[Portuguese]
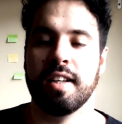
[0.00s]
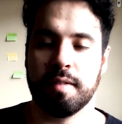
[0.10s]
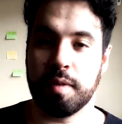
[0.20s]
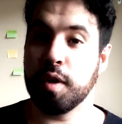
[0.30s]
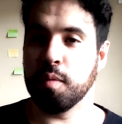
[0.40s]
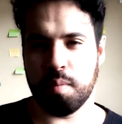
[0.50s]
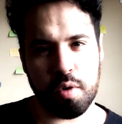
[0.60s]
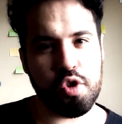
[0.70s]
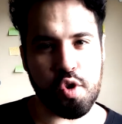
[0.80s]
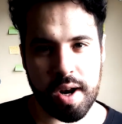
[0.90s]
E
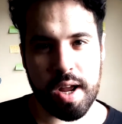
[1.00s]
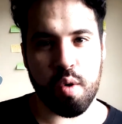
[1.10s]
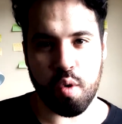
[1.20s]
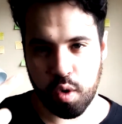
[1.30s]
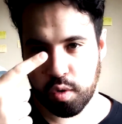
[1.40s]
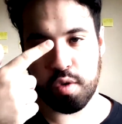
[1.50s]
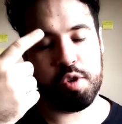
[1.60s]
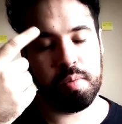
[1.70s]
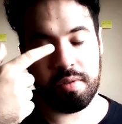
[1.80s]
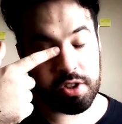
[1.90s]
por chorar eu conto,
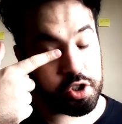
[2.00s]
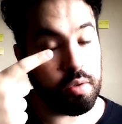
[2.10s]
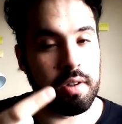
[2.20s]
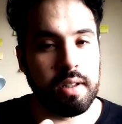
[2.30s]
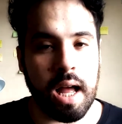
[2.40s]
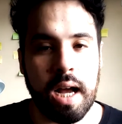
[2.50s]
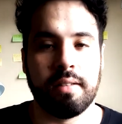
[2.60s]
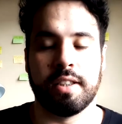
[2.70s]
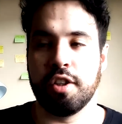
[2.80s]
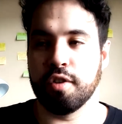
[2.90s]
tipo, encher o olho d'água,
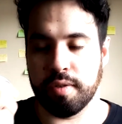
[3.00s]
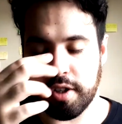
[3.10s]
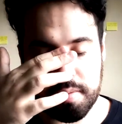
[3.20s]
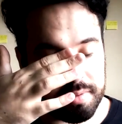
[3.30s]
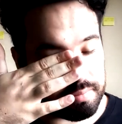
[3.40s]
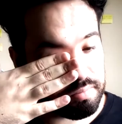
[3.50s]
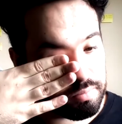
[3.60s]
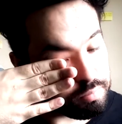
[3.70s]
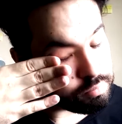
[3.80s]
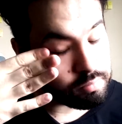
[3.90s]
assim, a gente fica tipo.